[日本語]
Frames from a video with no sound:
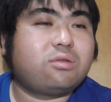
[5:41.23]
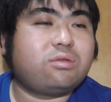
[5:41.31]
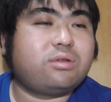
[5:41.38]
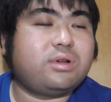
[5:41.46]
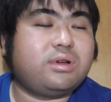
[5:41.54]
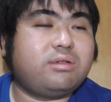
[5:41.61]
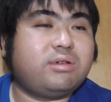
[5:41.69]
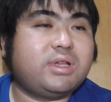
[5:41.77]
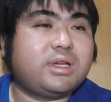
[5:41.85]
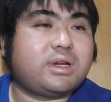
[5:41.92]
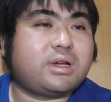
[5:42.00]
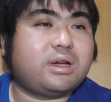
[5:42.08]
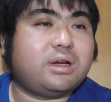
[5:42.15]
これは
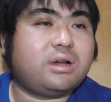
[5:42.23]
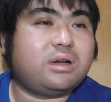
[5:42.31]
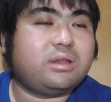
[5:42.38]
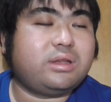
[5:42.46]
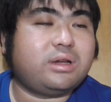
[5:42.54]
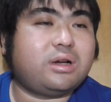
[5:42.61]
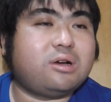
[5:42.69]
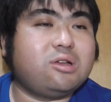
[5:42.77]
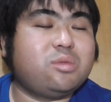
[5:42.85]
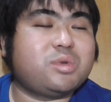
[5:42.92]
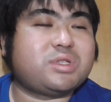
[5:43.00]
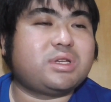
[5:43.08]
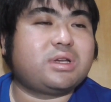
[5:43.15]
なんかね、青
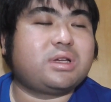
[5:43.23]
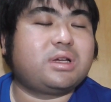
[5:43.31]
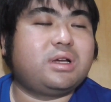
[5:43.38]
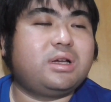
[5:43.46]
山さん